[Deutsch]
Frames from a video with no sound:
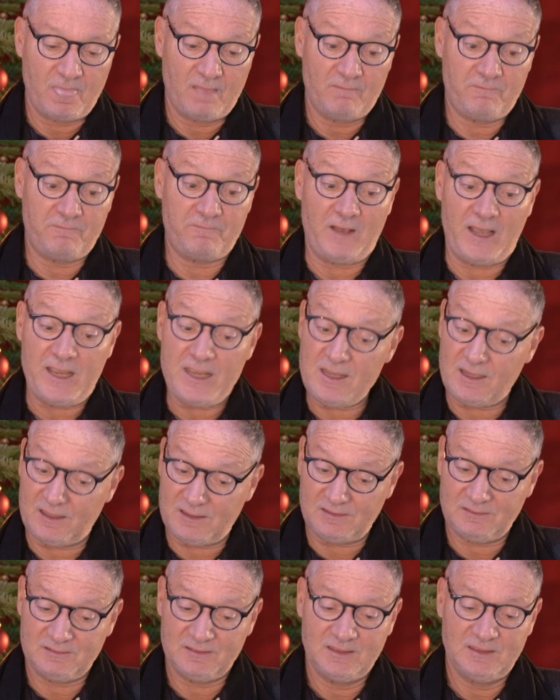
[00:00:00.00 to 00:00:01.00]

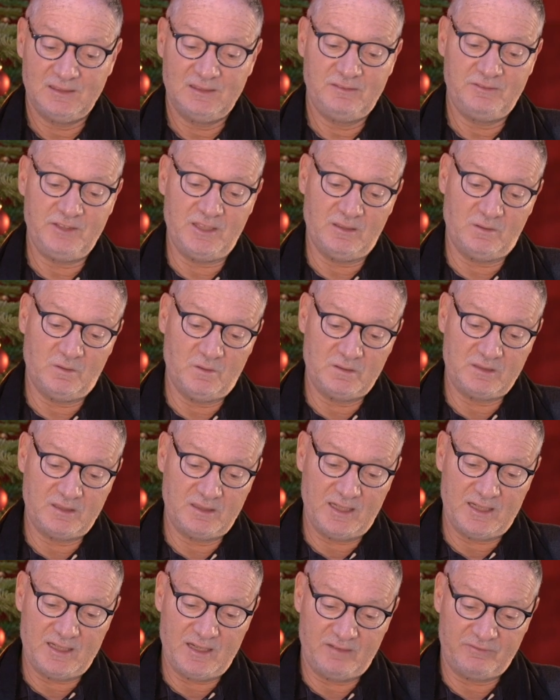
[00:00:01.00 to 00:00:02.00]
Feiern? wiederholte
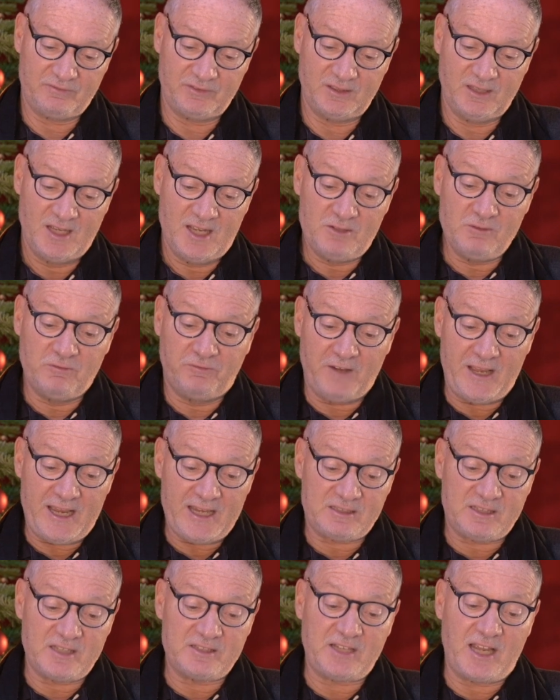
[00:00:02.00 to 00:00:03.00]
der Neffe. Du
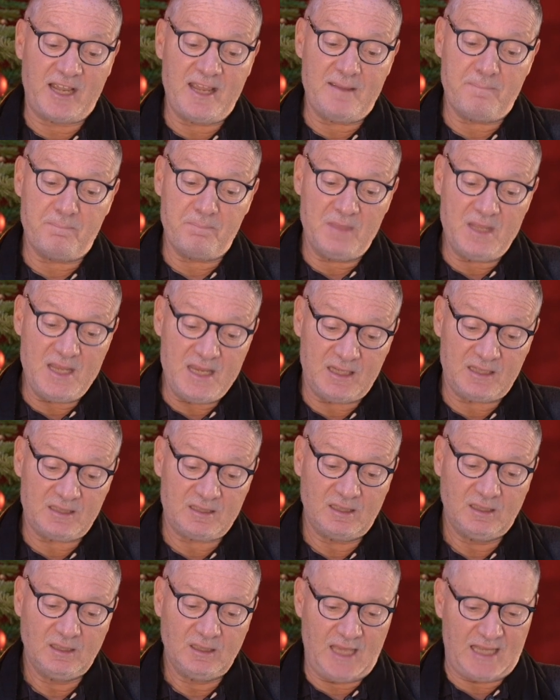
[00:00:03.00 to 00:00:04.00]
feierst es ja eben
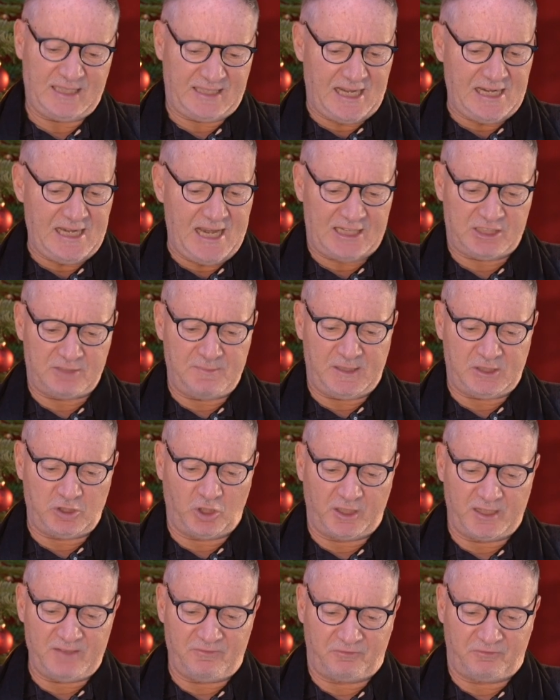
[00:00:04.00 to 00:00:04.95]
nicht. Ja, dann lass mich doch in